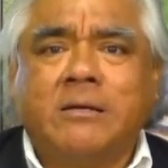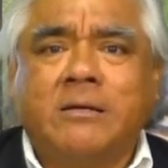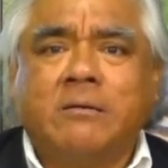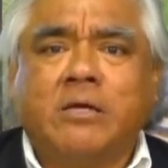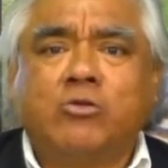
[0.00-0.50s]

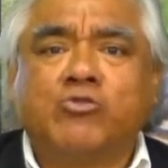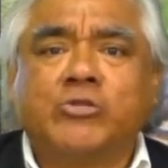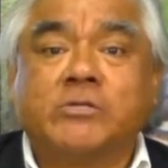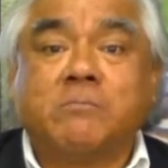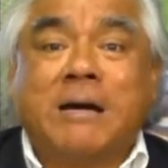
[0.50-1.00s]

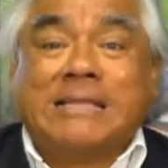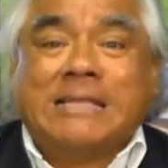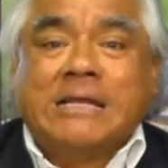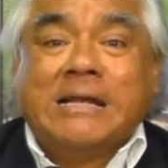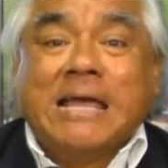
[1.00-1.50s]
entonces va a
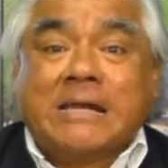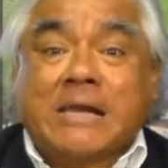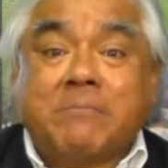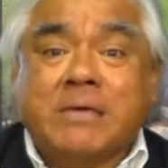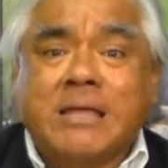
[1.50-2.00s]
tener
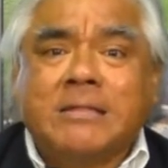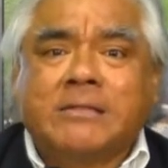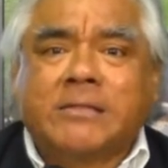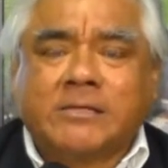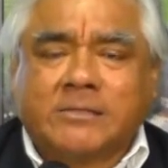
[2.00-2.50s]

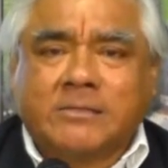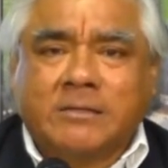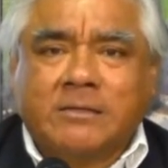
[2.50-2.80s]
herramientas,